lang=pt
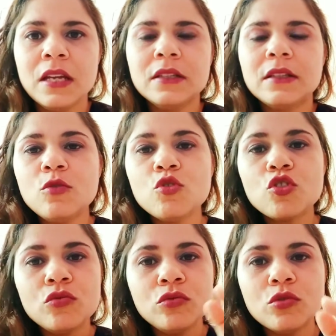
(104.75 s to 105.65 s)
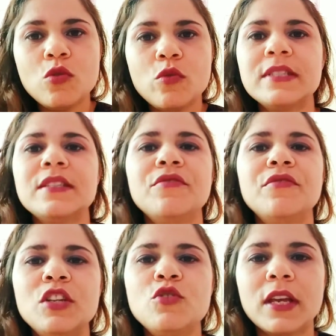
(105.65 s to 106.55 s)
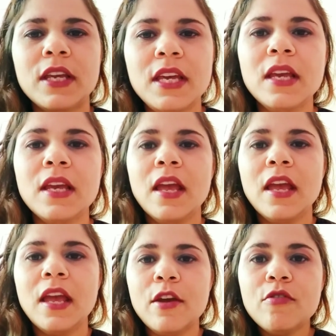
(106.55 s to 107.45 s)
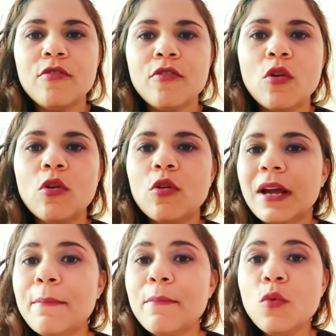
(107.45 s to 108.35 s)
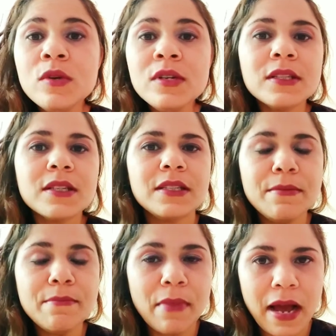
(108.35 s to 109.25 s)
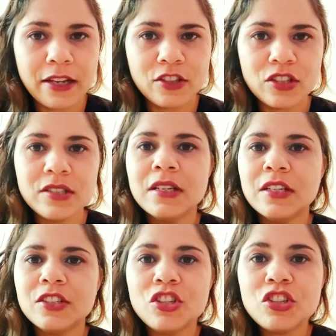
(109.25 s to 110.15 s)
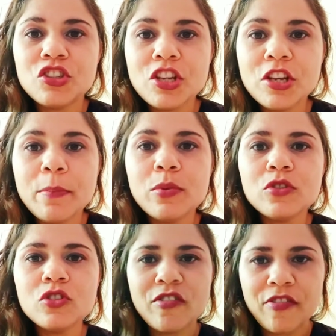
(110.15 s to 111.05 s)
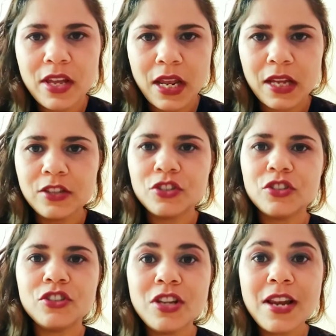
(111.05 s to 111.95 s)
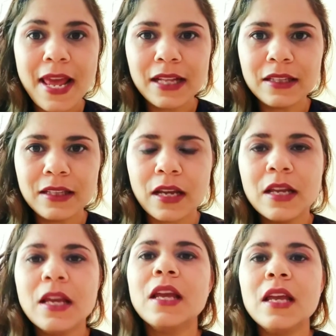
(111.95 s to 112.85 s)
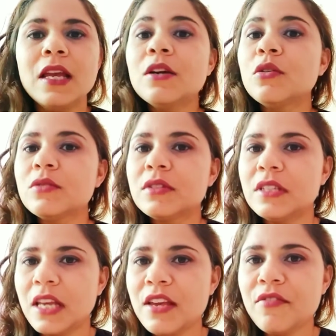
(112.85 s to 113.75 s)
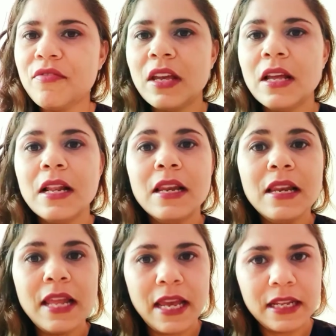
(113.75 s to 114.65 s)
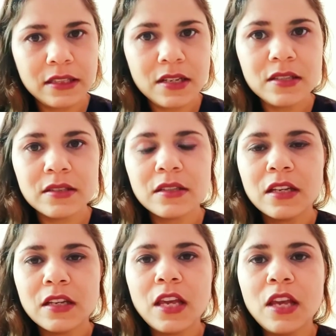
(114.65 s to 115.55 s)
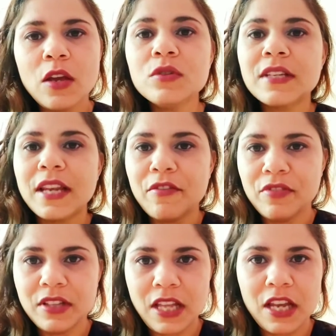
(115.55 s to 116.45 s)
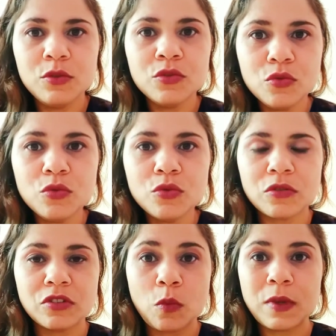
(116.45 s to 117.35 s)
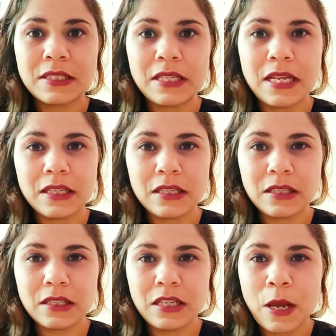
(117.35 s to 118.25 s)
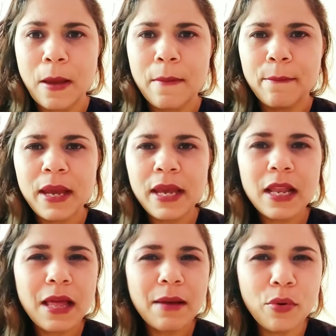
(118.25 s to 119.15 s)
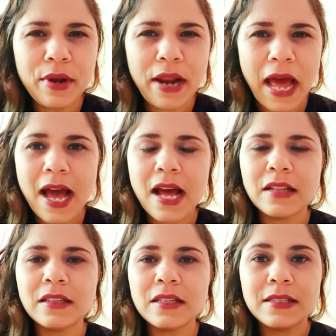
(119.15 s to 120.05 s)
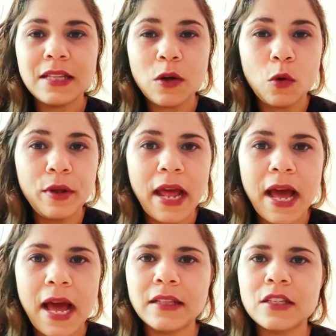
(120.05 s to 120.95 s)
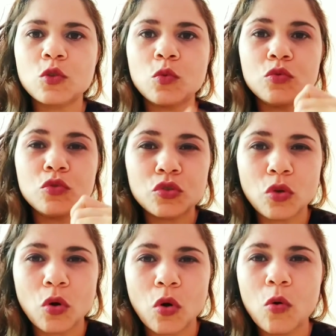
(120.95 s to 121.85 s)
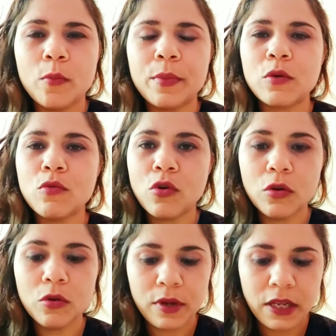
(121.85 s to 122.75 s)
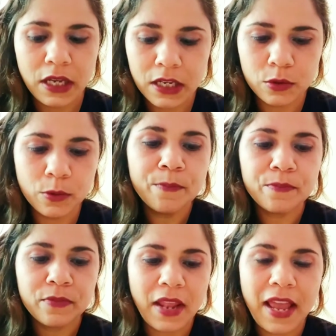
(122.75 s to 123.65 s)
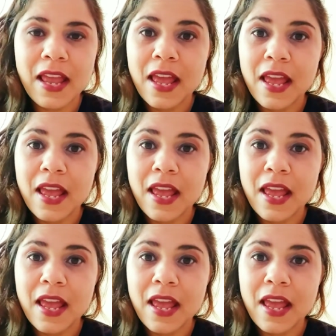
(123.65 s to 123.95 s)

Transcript: Então, junto com esse vídeo aqui, eu vou colocar muitas imagens de tipos diferentes de letra inclusive letras que os grafiteiros usam, que são as letras assim bem elaboradas, decoradas, com sombra, com colorido, né?